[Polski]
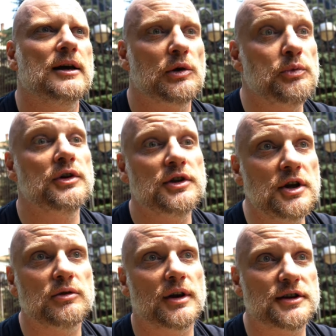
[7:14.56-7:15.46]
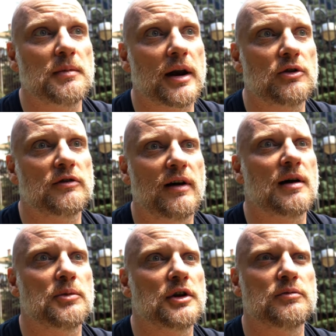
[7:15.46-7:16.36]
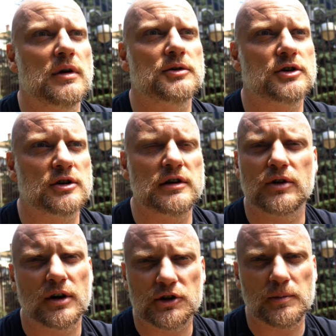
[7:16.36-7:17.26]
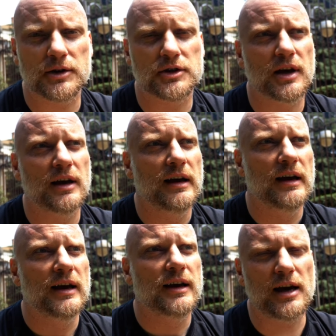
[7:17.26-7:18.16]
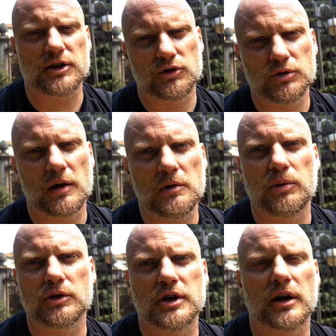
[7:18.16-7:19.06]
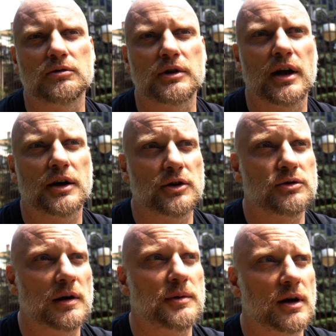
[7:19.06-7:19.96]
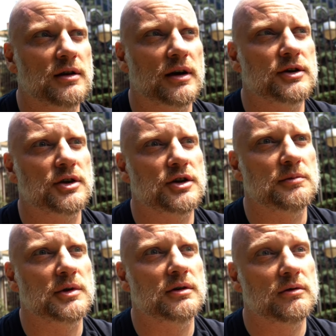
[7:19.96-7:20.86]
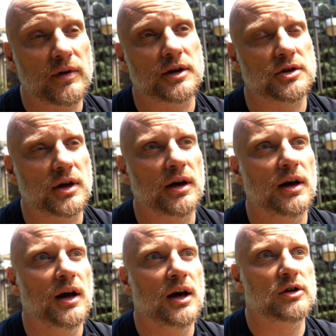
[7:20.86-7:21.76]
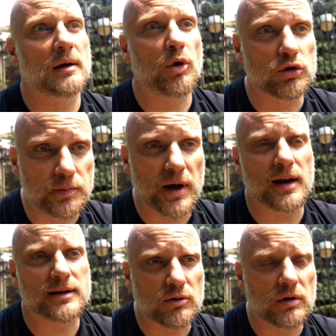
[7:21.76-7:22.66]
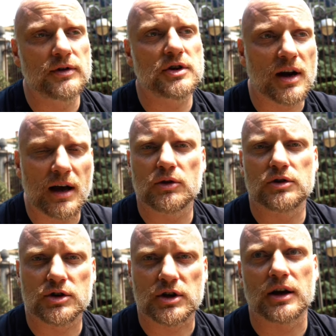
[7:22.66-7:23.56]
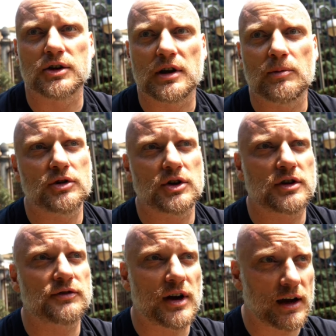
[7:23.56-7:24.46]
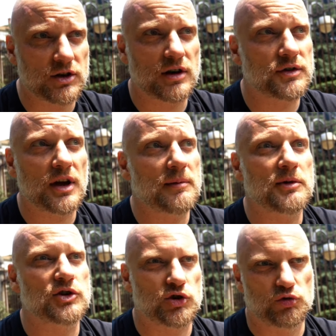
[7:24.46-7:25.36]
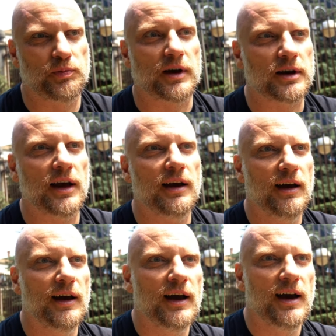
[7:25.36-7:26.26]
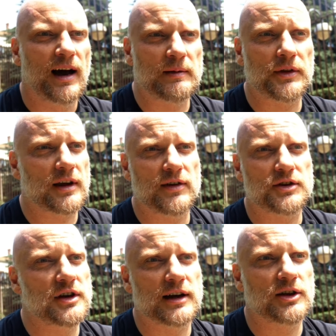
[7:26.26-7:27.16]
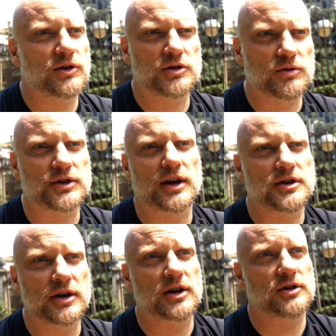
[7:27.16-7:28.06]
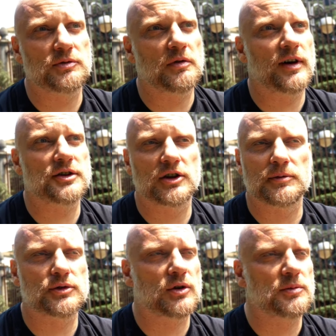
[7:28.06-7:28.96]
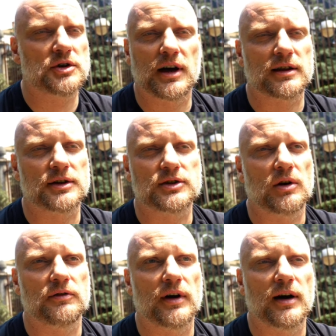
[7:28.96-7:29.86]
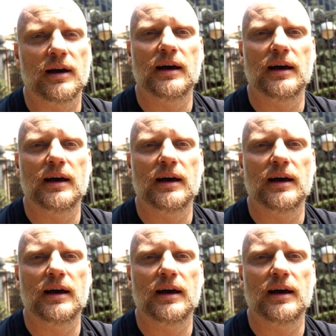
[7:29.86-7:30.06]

to były dni, które zmarnowałem, bo nie byłem szczęśliwy. Oni zobaczcie, jak się czujemy po grzechu, nie? Jak się czujemy, kiedy nagrzeszymy. No właśnie, to nam odbiera całkowicie radość i szczęście. Może jeszcze w trakcie się wydaje, będzie super, nie? Ale mam takie wrażenie, jak tylko się już zacznie grzeszyć poważnie, to po prostu robi się katastrofa.